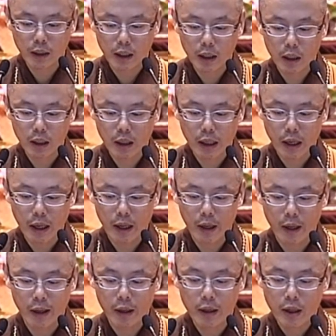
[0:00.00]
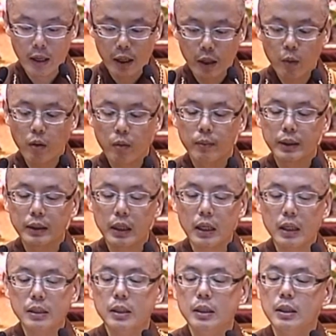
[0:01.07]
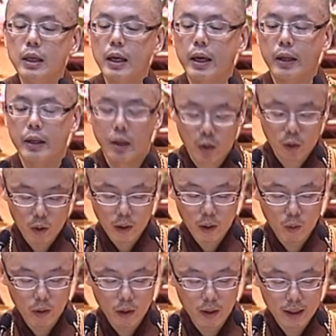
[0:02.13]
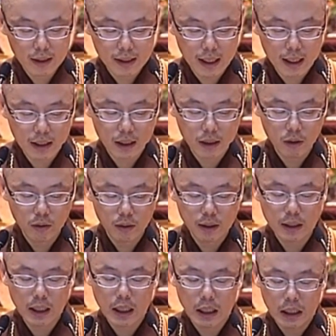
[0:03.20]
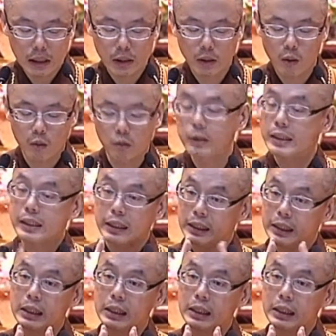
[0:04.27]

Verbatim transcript: 呢，哎。 因为我们第一次念，所以我有个建议，就是第一诵请